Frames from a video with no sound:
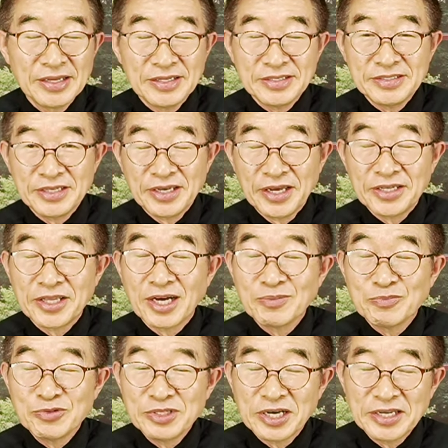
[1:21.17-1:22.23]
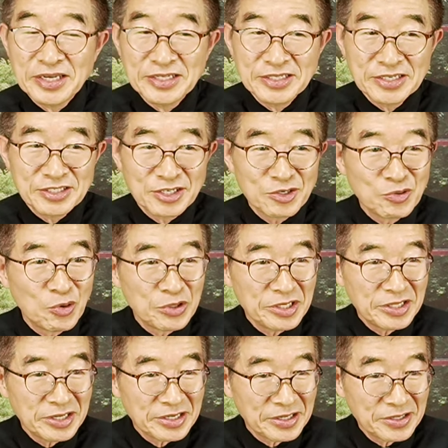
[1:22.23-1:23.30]
이제 해당 분야의 이제
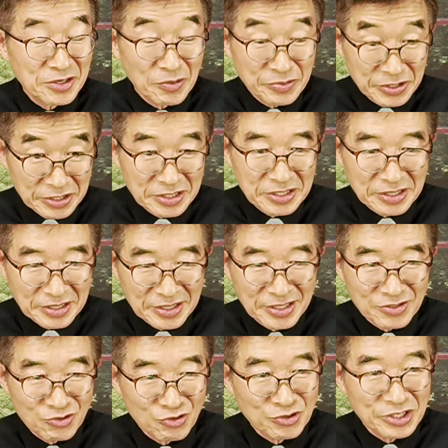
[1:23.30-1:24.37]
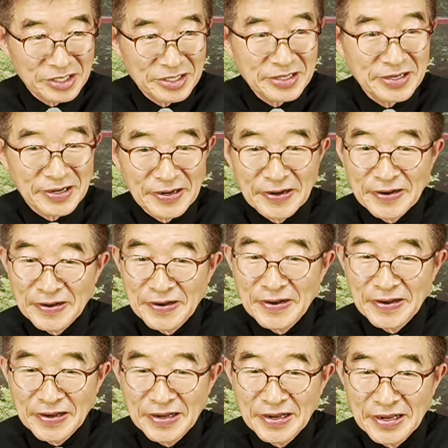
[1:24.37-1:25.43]
전공의들이 거의 없어지는 그런 추세니까
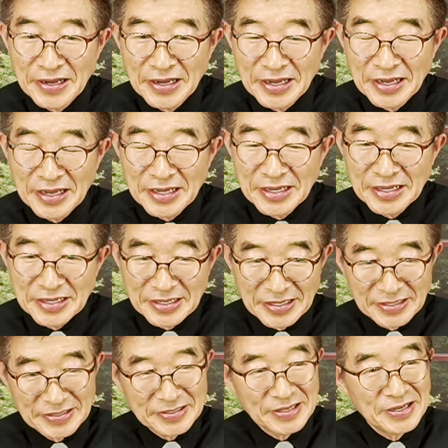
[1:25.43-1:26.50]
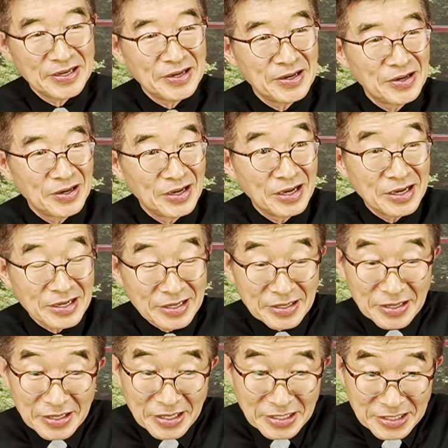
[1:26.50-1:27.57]
이제
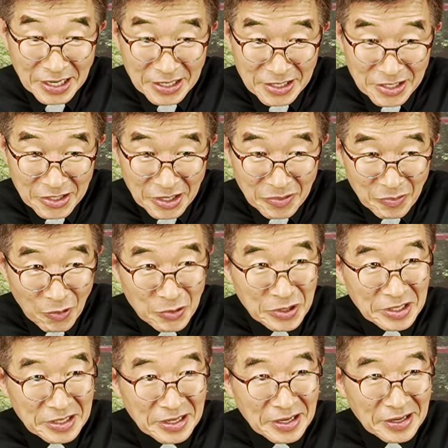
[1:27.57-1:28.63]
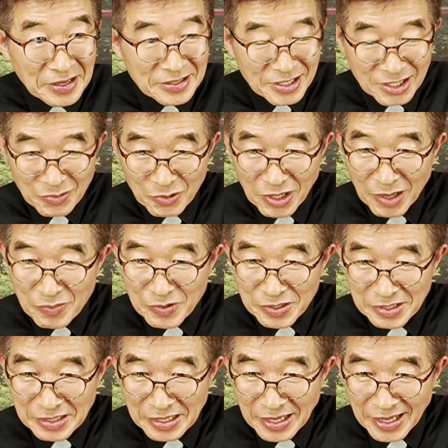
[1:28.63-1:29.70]
그 기사를 이렇게 보니까 여러분도
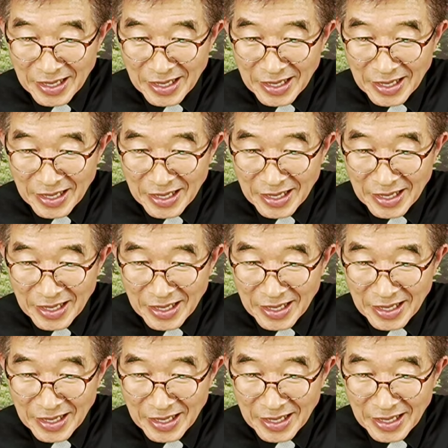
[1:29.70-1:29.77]
한번